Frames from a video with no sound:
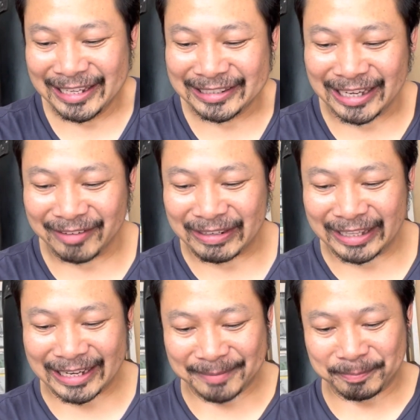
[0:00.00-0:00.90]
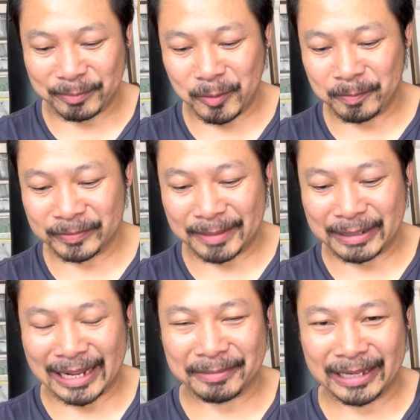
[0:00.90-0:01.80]
อย่างวันนี้ครับ ผมจะมา
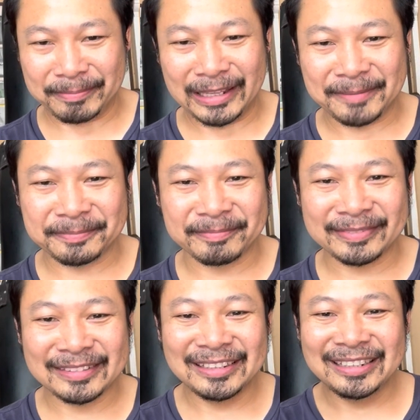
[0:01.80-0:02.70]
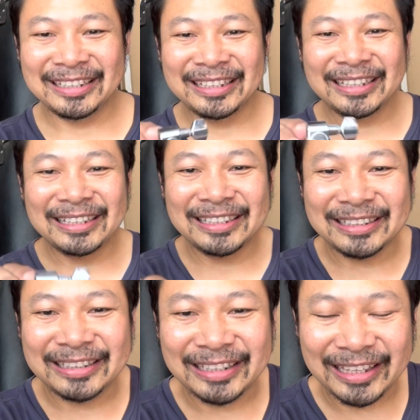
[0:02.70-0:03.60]
ทำคลิปนี้ครับ
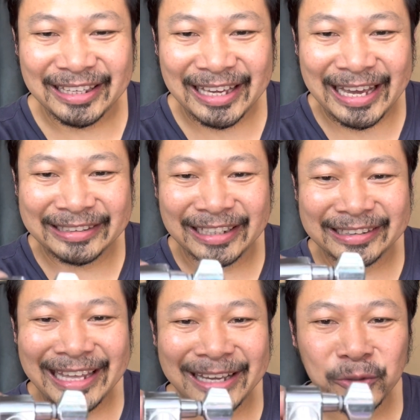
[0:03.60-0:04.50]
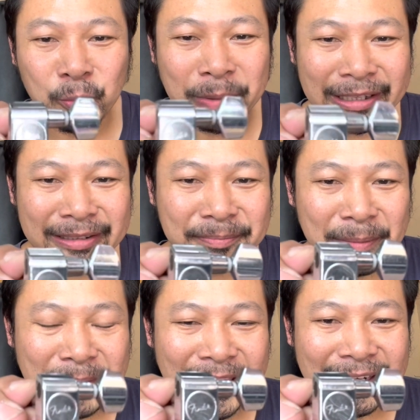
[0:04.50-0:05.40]
นี่การติดตั้งลูกบิดป
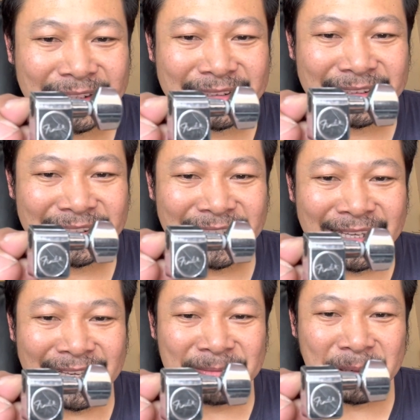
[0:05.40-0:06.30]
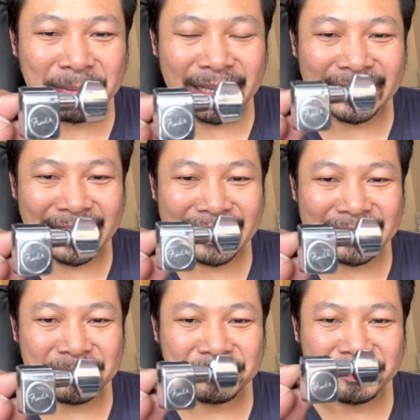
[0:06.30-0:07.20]
ระเภทประเภทนี้
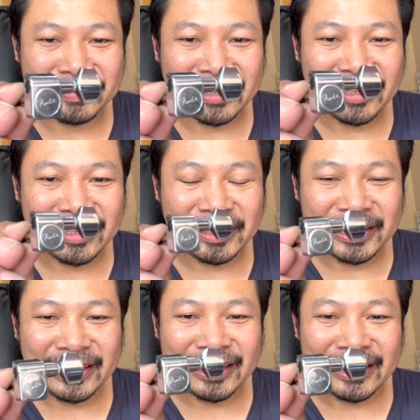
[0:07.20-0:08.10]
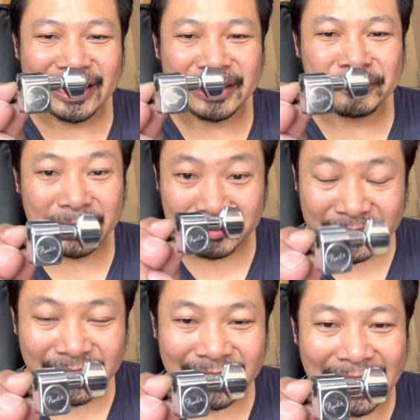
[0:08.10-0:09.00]
อันนี้เป็นเฟน
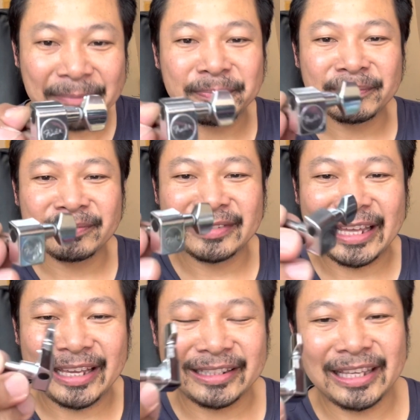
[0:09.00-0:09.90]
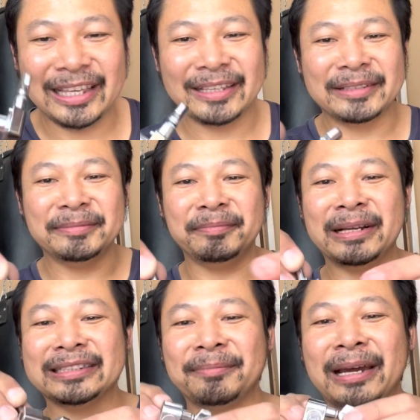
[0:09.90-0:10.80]
เดอร์นะครับ แต่ที่มั
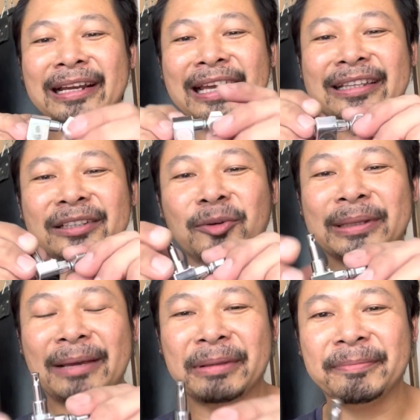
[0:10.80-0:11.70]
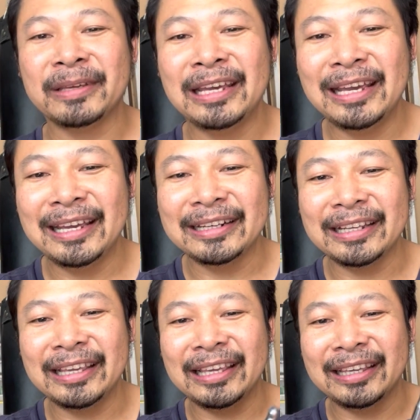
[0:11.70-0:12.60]
นสำคัญไงถึงต้องมาทำคลิป
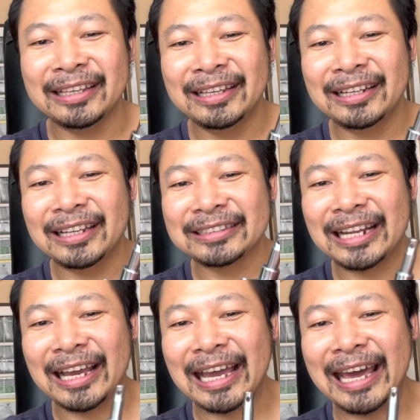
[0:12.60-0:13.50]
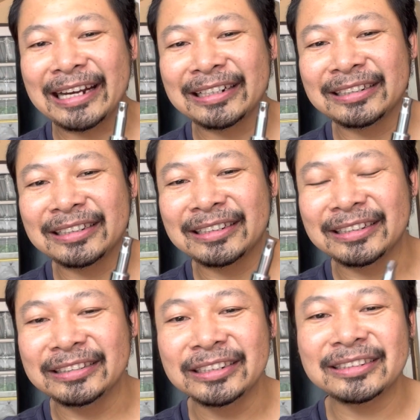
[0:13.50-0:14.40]
นี่ ลักษณะการ
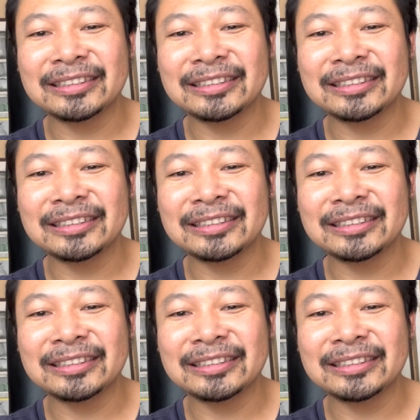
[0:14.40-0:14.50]
ยึด